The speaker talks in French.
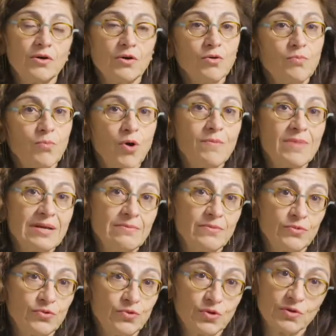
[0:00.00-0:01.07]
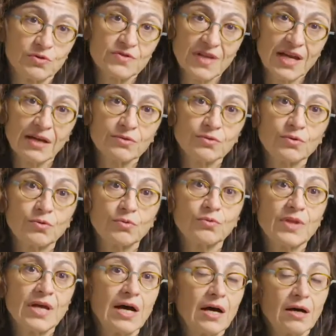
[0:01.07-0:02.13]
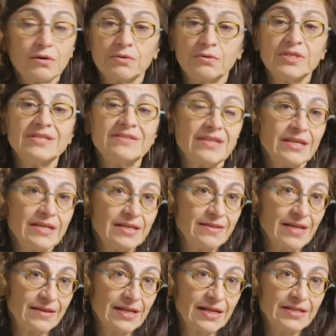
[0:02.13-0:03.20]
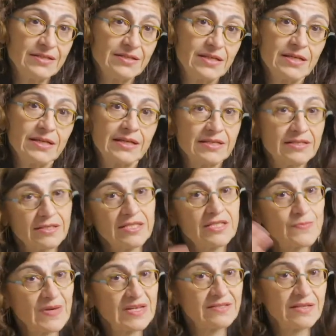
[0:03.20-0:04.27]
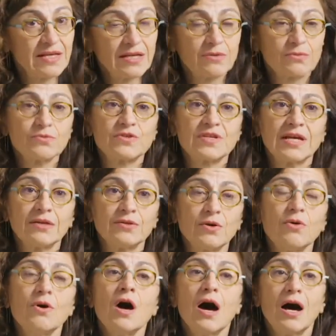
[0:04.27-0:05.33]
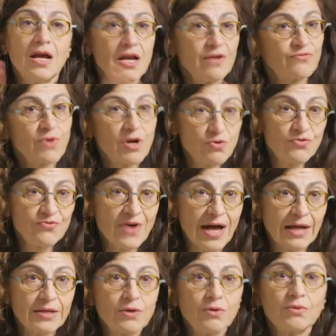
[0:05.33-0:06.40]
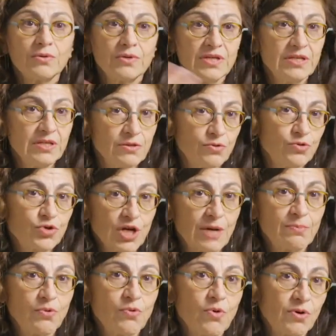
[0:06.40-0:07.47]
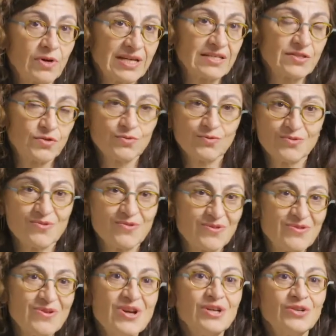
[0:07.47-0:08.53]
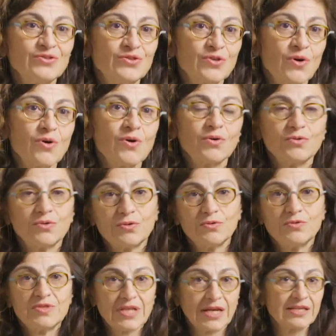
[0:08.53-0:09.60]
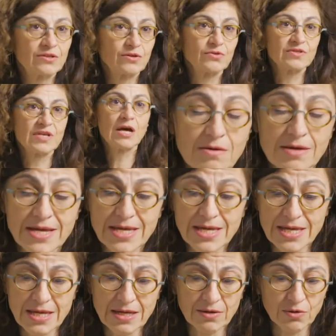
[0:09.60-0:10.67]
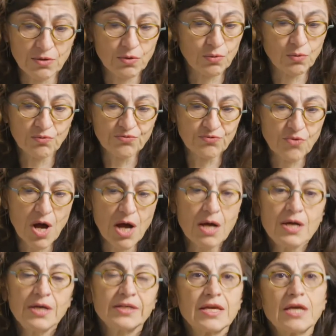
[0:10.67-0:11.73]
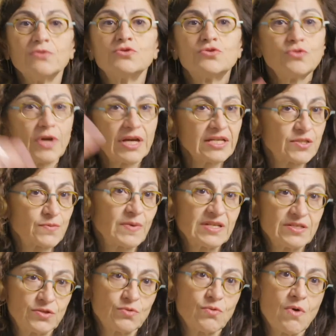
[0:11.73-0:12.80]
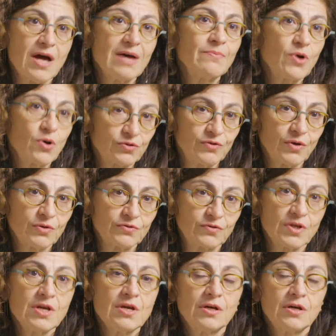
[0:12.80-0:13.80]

aux problèmes de cancer. Donc on a essayé d'analyser qu'est-ce qui se passait concernant à la fois le variant et le chaperon en question dans une série de cancers. Et on voit qu'il y a une surexpression importante